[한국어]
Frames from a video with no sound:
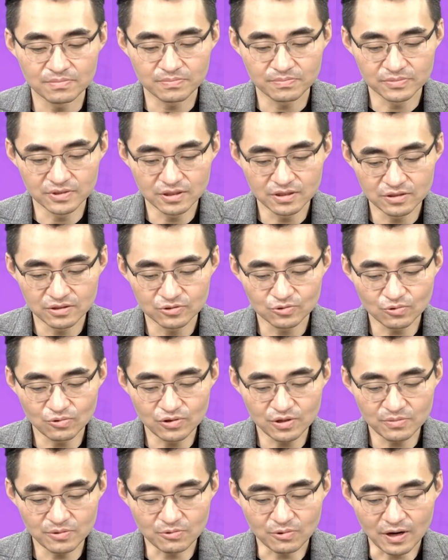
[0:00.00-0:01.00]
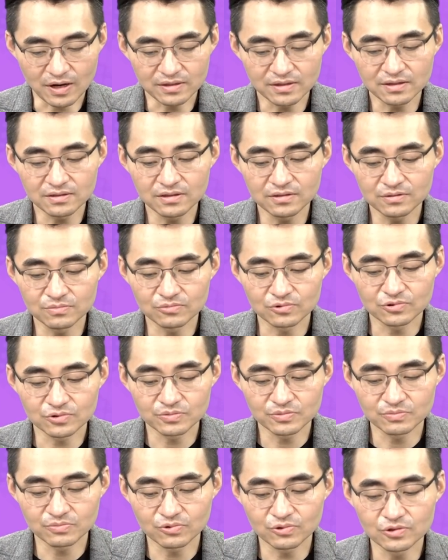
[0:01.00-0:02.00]
이 쏠림이 완화되는
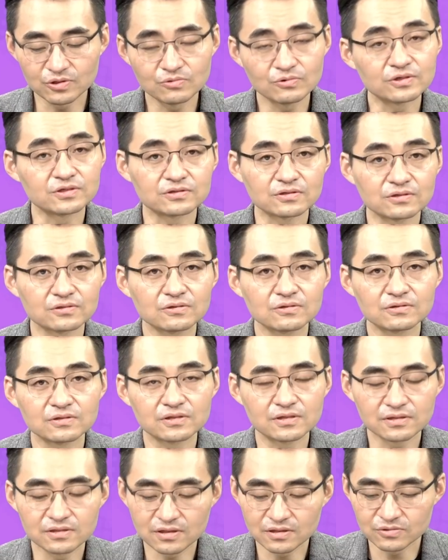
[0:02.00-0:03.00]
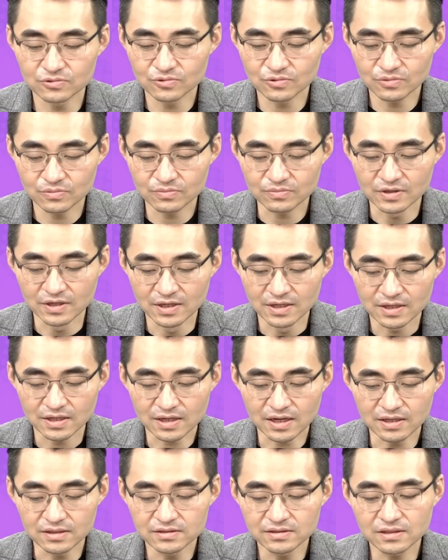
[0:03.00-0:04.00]
모습은 보이고 있어서 일단 좀
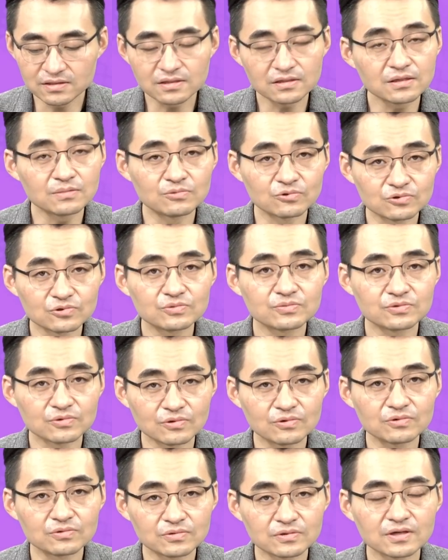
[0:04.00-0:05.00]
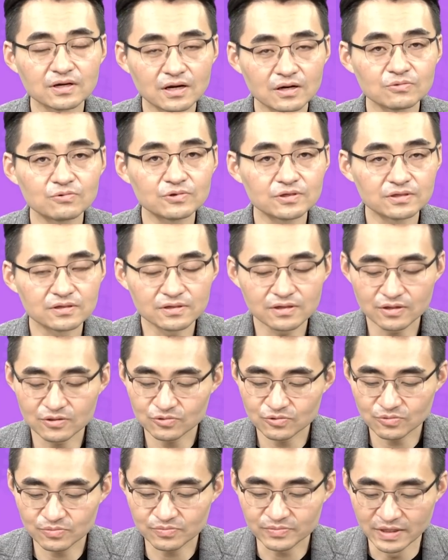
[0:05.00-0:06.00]
강세장의 모습으로 가고 있는 게
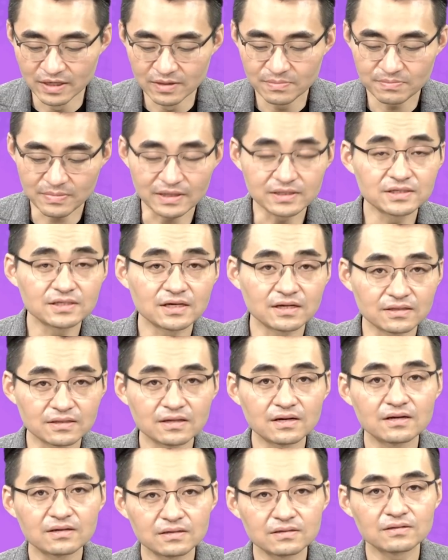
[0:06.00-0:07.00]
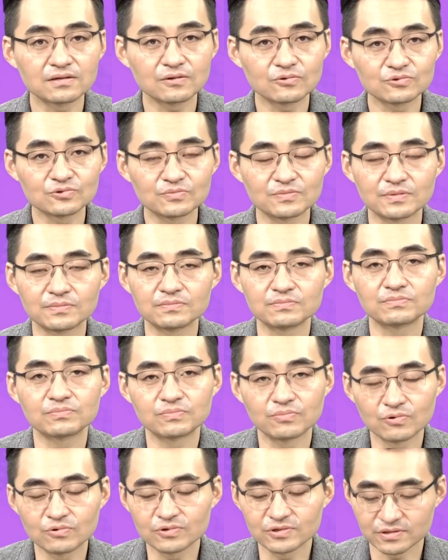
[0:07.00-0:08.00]
좀 맞지 않나라고 좀
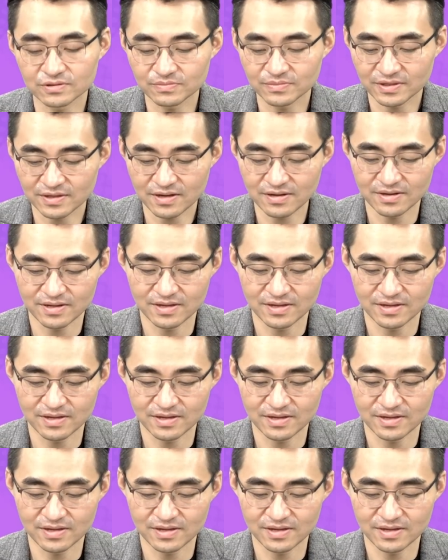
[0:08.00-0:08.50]
보고 있습니다.